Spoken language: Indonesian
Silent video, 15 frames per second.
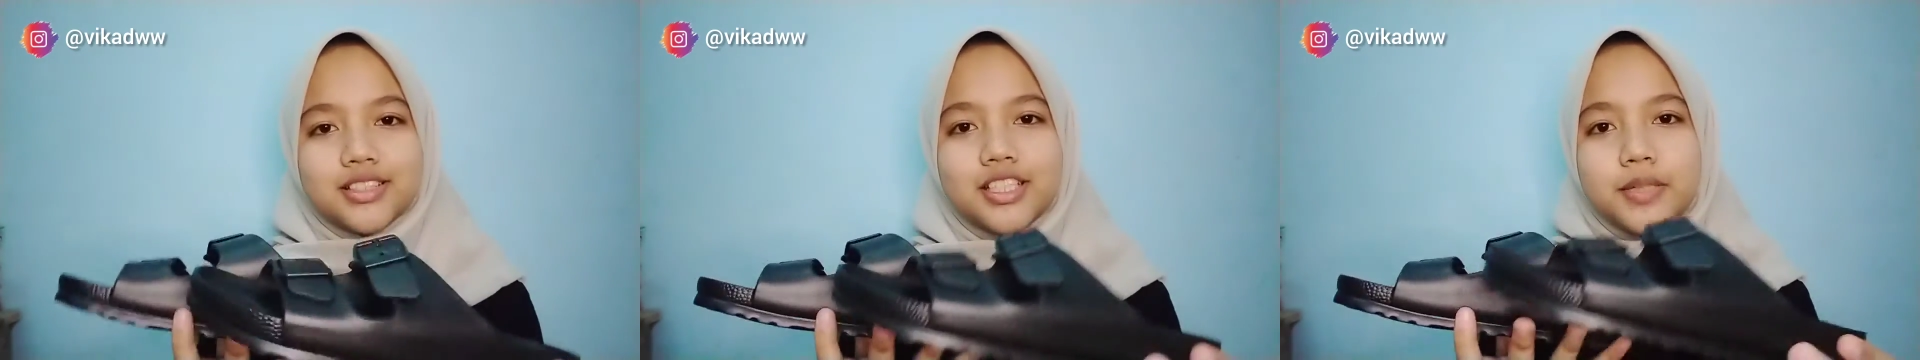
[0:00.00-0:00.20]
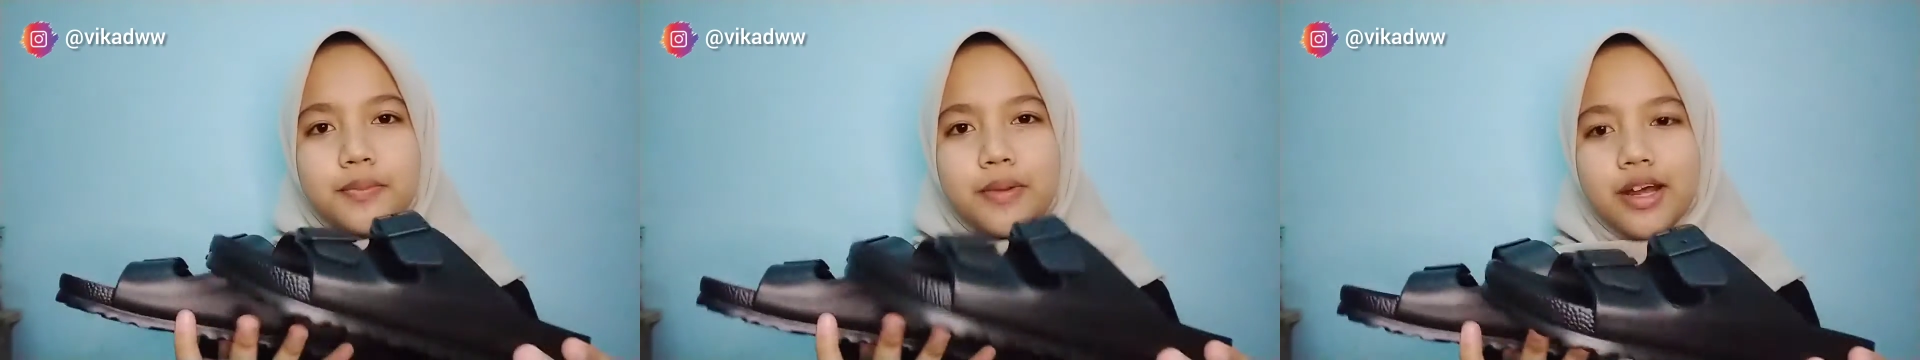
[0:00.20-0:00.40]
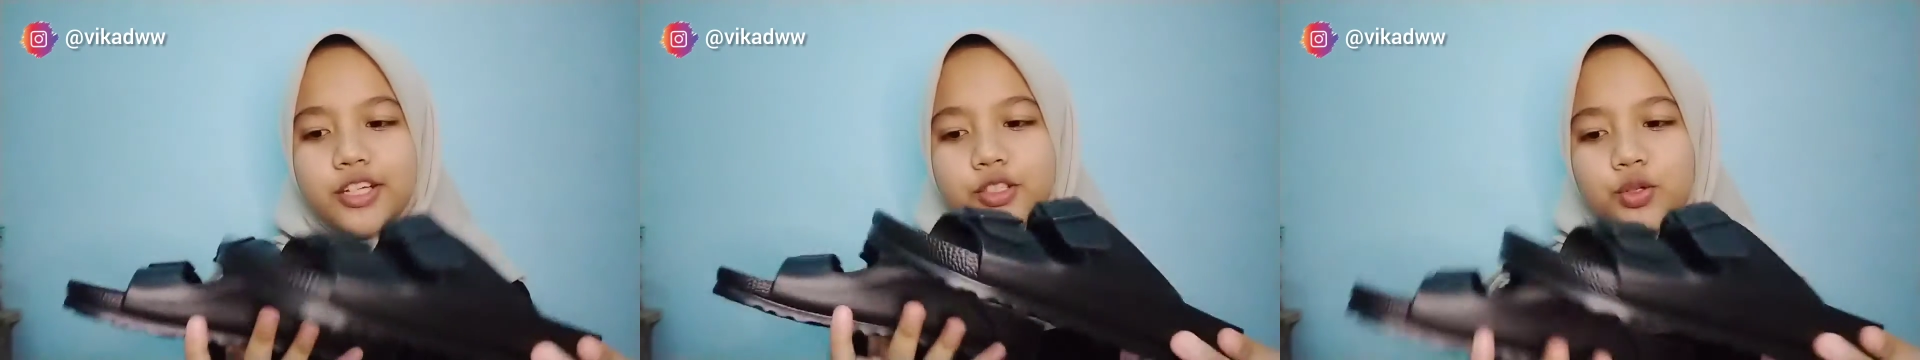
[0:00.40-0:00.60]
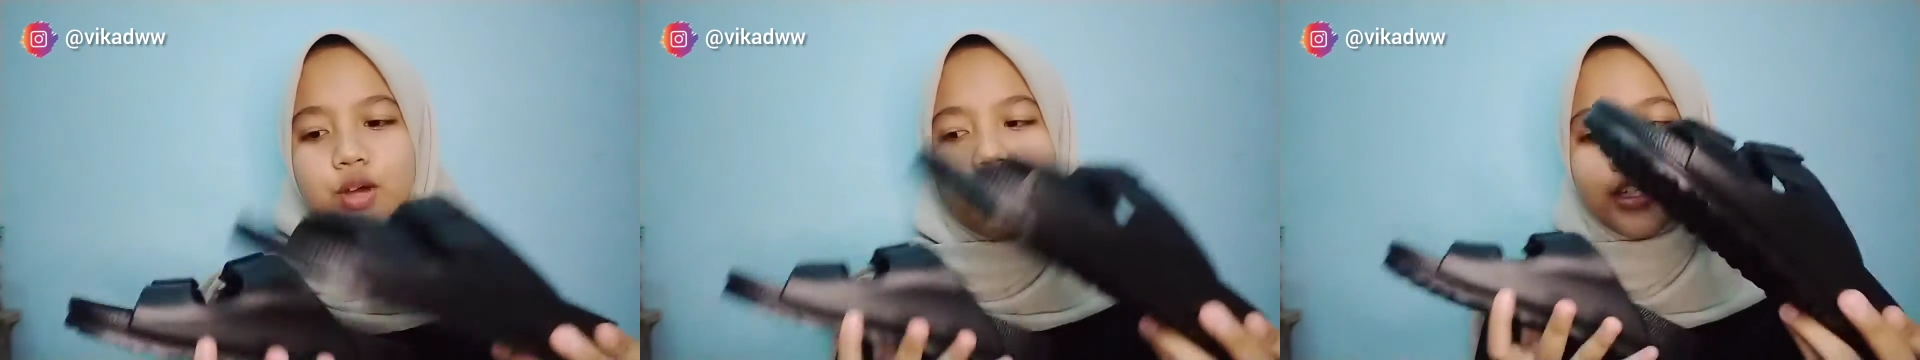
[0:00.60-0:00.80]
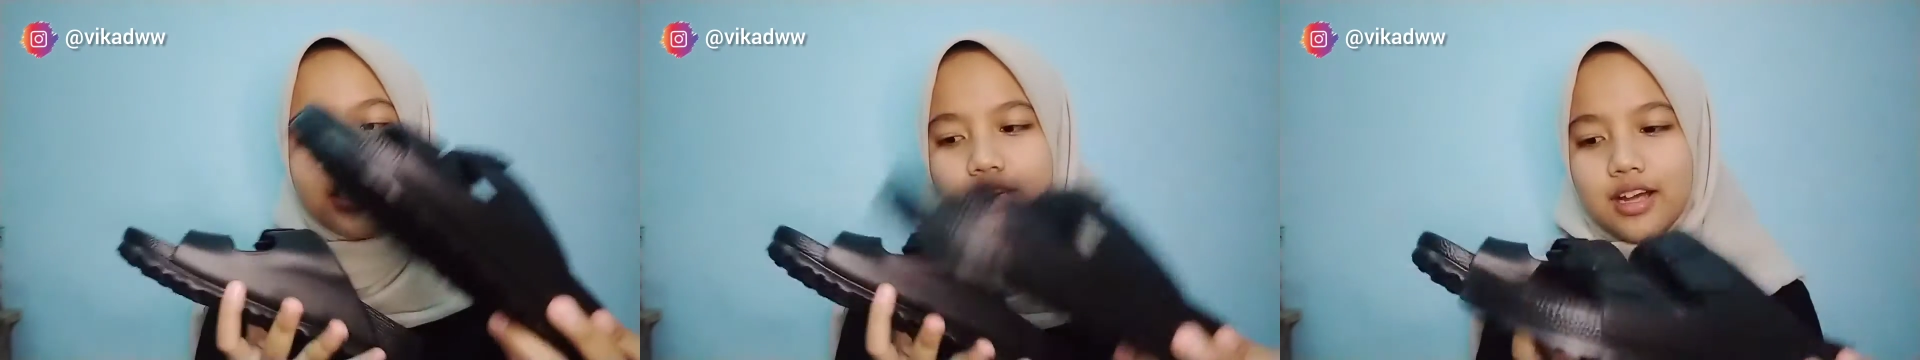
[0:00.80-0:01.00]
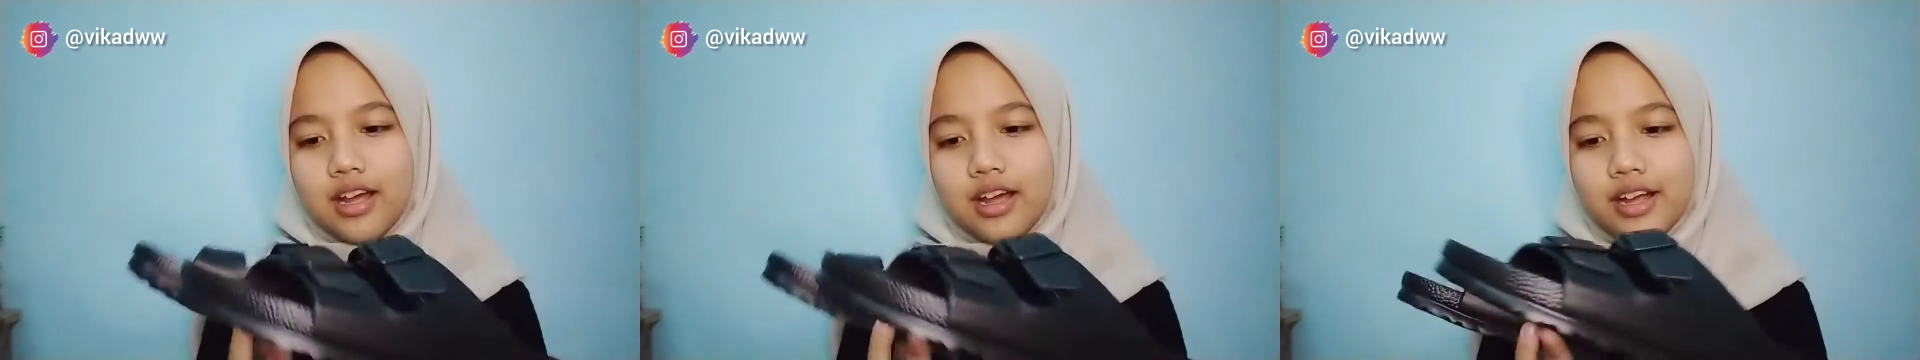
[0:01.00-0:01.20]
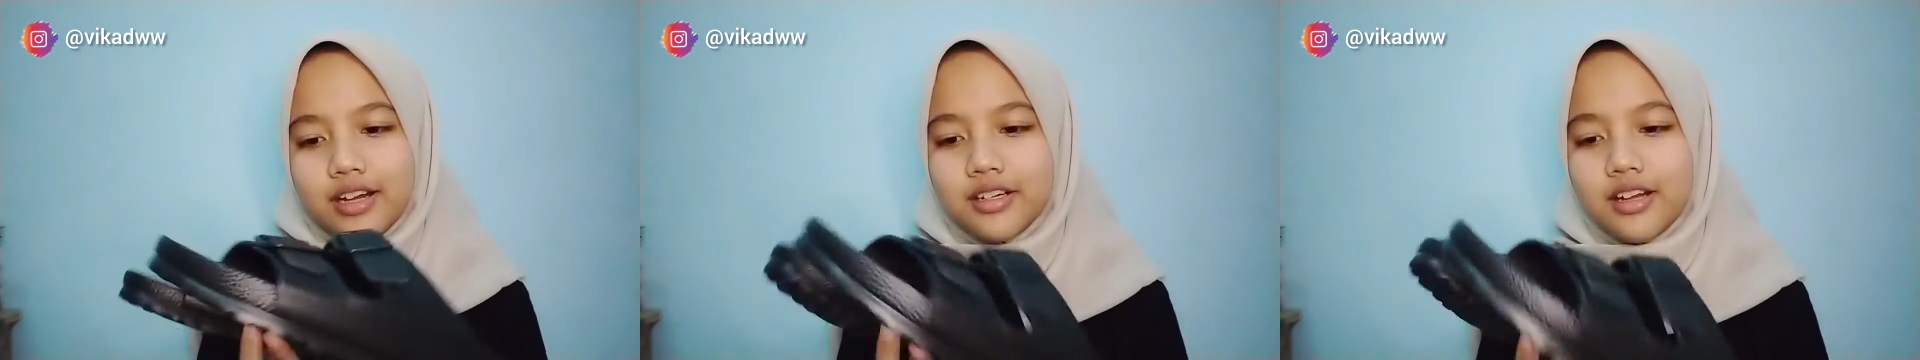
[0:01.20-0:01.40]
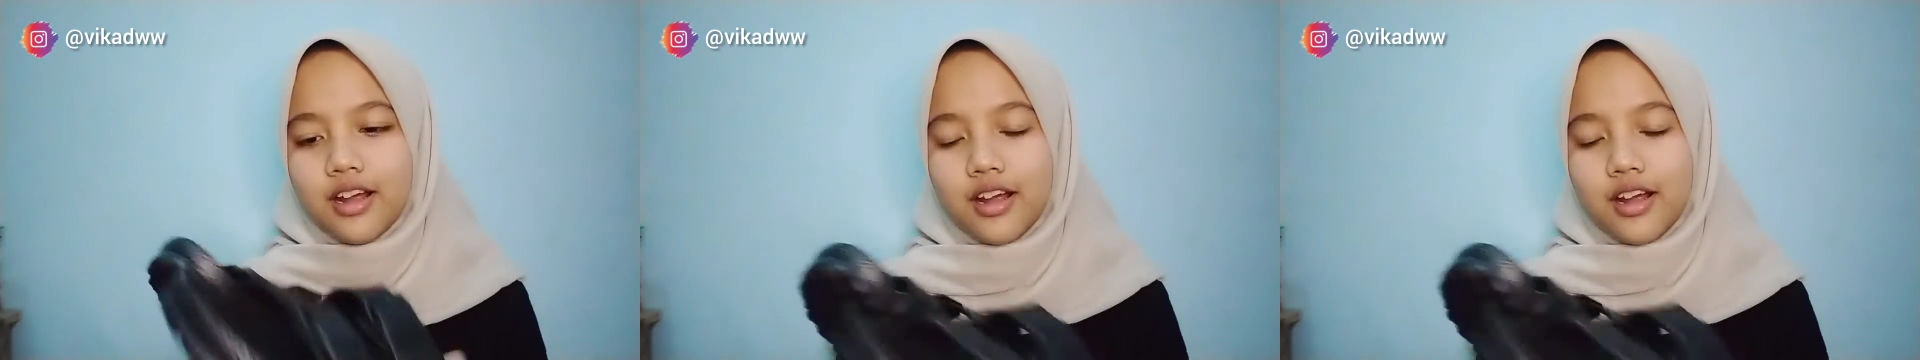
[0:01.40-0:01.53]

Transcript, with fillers: dipakai juga ringan